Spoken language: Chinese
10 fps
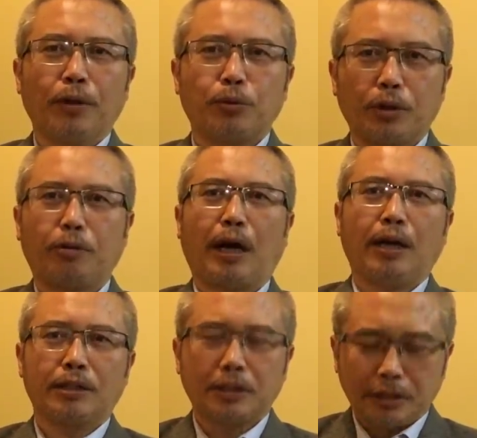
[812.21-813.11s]
最后啊
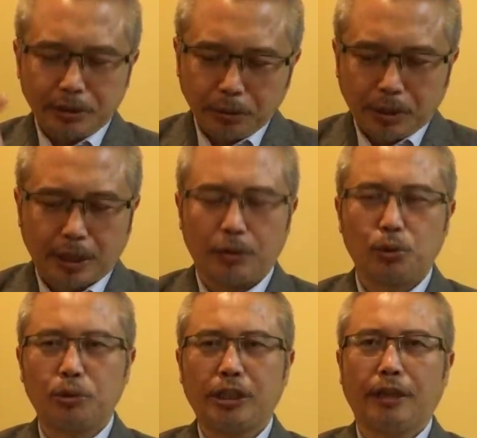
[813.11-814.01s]
甚至有可能
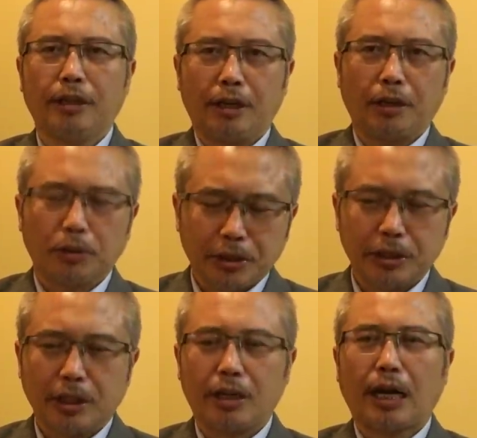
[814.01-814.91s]
出现俄罗
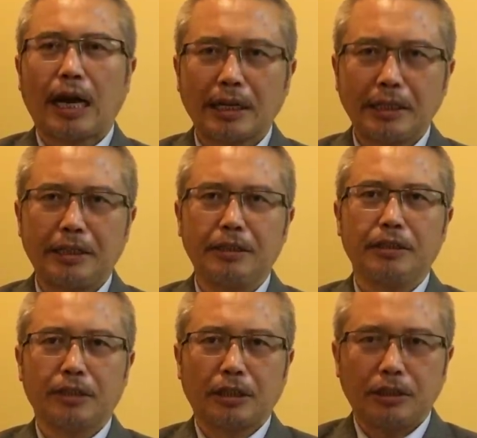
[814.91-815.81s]
斯和阿根廷
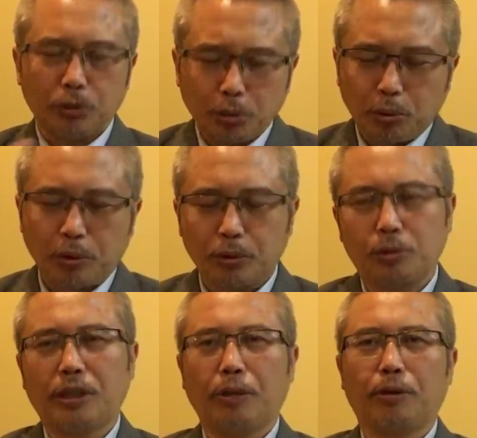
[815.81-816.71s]
曾经出过
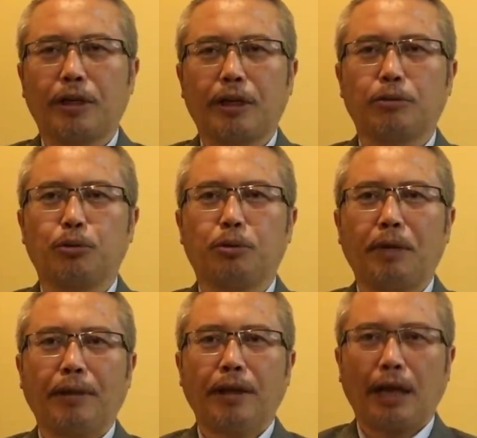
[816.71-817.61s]
出现过的那种局
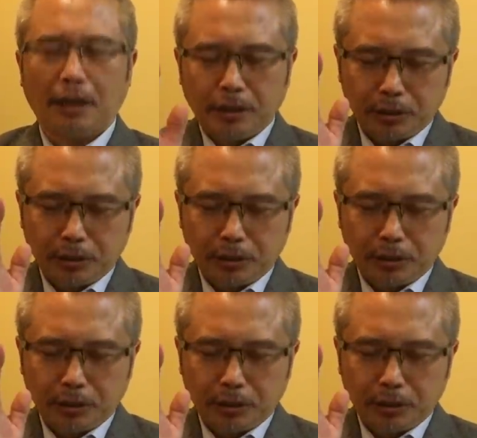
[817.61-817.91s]
面啊，